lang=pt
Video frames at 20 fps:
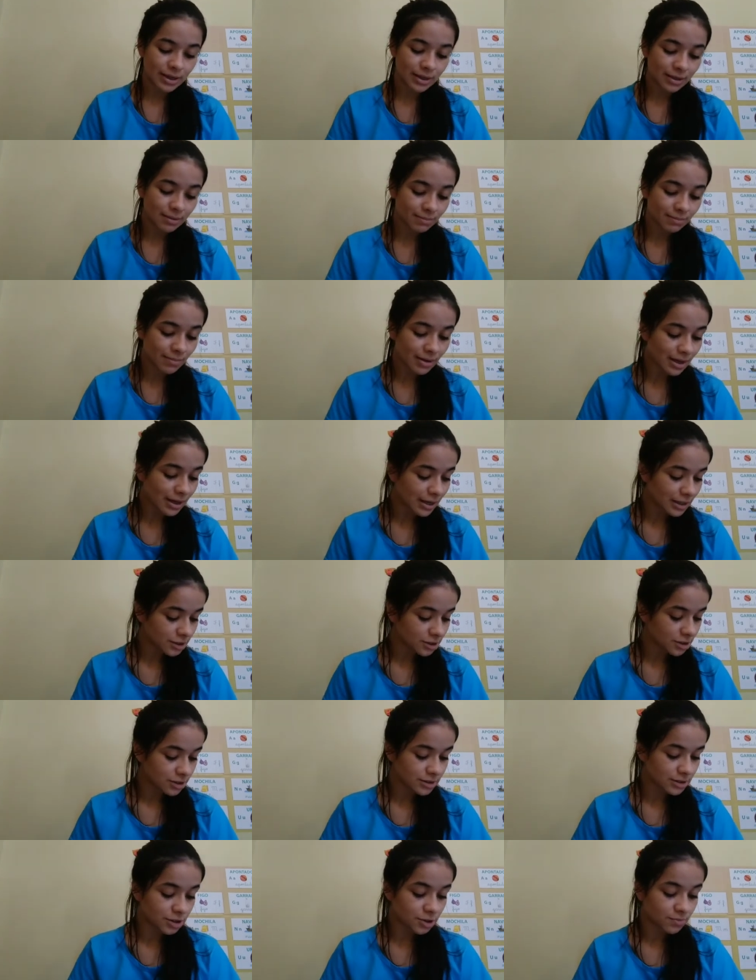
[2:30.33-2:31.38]

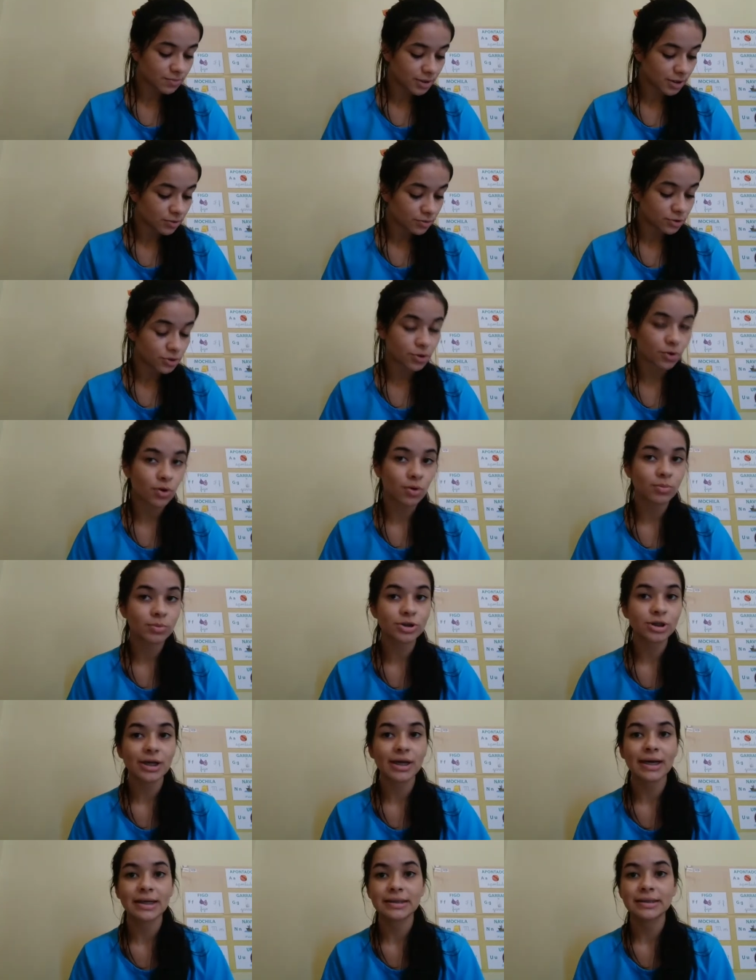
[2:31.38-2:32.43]
Imagens de meios de
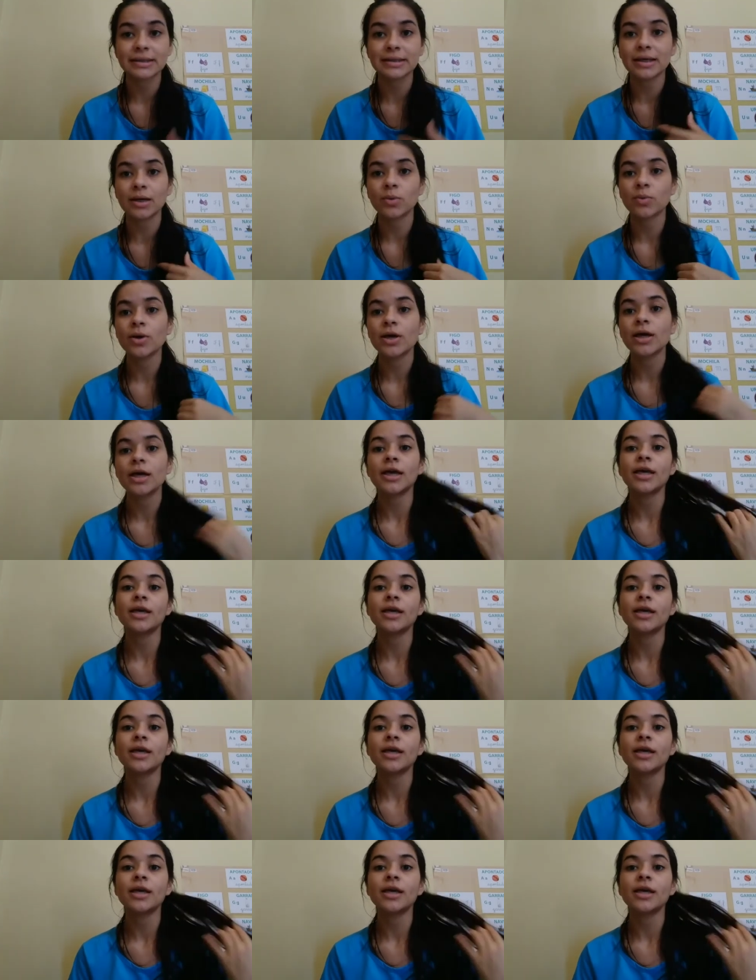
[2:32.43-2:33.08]
comunicação